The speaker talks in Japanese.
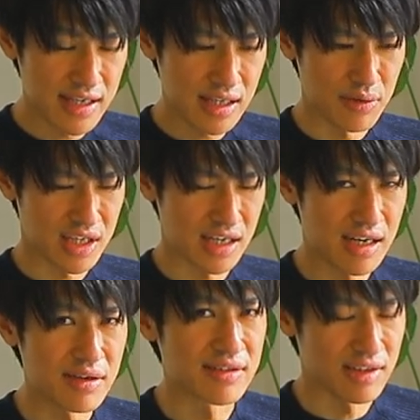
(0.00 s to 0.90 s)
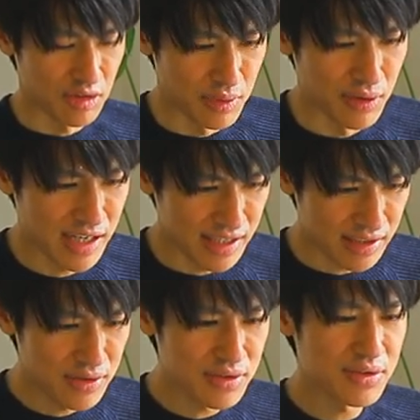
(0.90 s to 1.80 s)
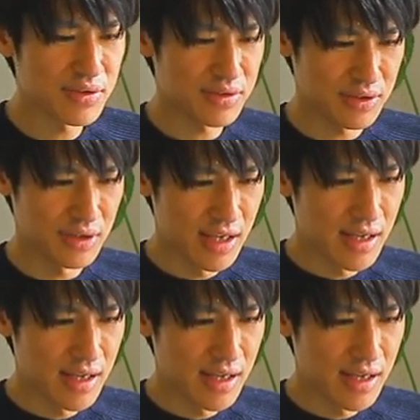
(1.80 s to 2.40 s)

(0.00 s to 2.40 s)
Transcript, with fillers: 入ってくるのに時間かかるんですけども、はい、吸収する。